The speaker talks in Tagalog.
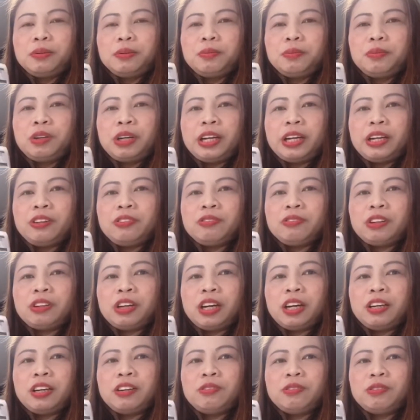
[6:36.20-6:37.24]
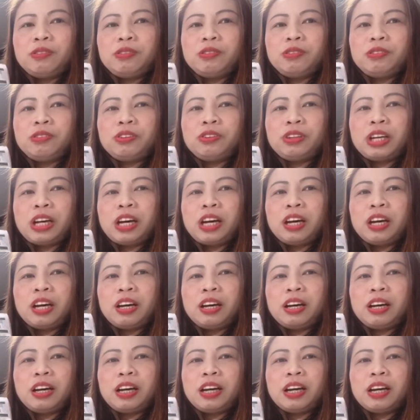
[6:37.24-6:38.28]
mula no ano
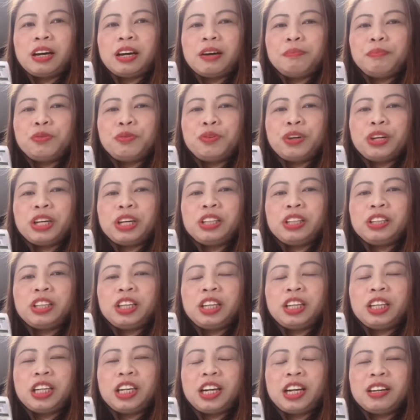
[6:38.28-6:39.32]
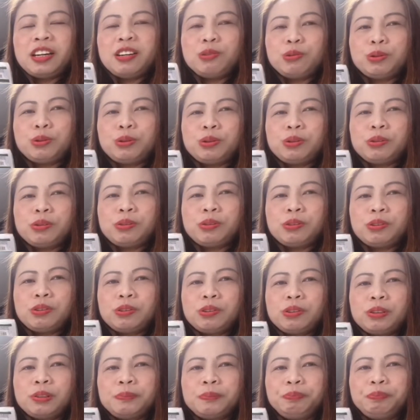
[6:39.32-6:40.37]
na ang amoy hindi nila
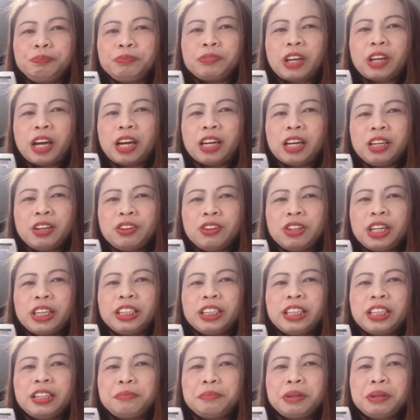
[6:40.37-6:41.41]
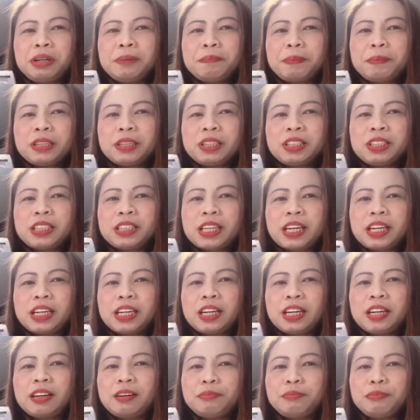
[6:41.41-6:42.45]
gusto. Ayaw yata ng mga Pakistani
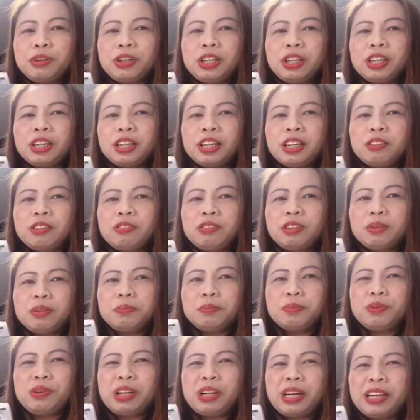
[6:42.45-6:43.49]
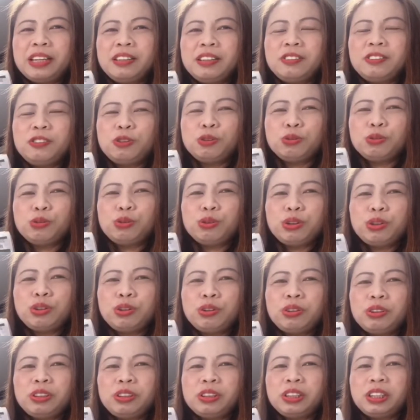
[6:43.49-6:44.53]
ang amoy ng ano ng bulad, tong
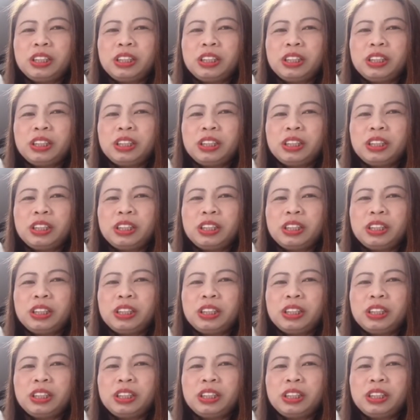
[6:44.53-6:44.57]
tuyo.